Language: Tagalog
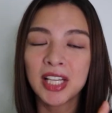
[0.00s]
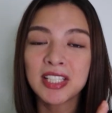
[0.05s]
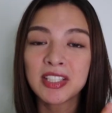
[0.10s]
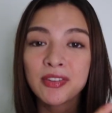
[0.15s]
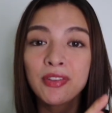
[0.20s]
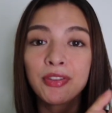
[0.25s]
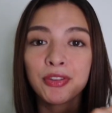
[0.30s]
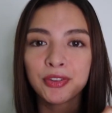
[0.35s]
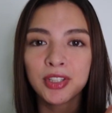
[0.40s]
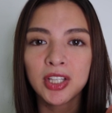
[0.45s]

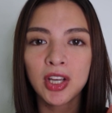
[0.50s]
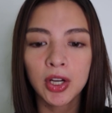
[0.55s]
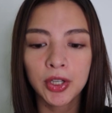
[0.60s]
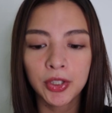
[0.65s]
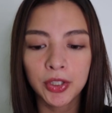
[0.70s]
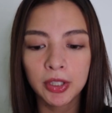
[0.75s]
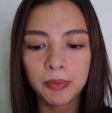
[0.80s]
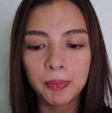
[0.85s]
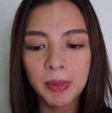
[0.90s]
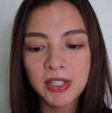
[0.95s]
less than
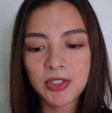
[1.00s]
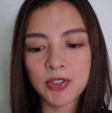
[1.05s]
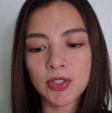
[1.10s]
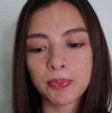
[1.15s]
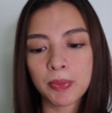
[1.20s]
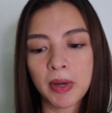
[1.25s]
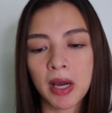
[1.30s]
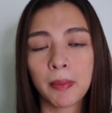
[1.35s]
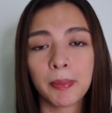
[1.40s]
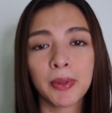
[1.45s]
300
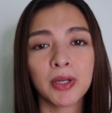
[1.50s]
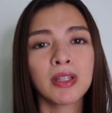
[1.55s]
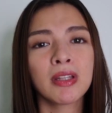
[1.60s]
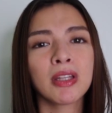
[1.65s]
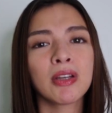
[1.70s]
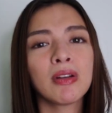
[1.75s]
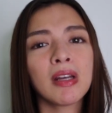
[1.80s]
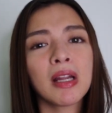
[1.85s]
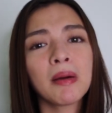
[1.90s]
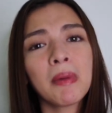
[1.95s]
pesos pa nga. Pero
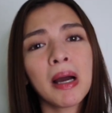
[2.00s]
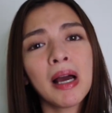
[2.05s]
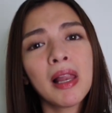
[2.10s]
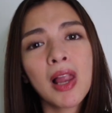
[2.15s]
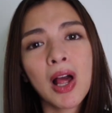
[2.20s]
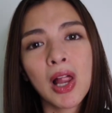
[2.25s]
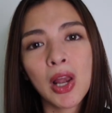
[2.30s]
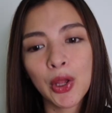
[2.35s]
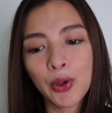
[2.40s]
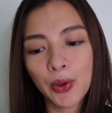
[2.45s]
hindi ko lang
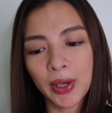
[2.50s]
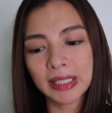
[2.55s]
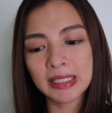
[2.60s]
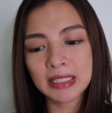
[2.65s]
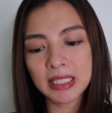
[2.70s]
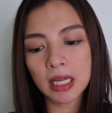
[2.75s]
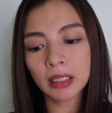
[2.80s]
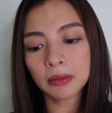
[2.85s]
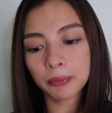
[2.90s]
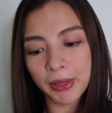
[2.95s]
maalala yung
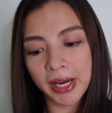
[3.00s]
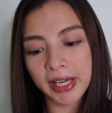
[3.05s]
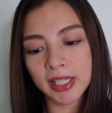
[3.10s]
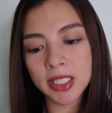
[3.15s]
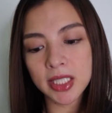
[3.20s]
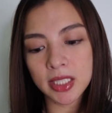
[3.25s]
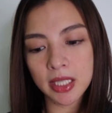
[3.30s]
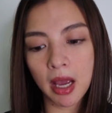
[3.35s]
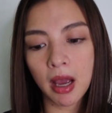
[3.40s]
exact price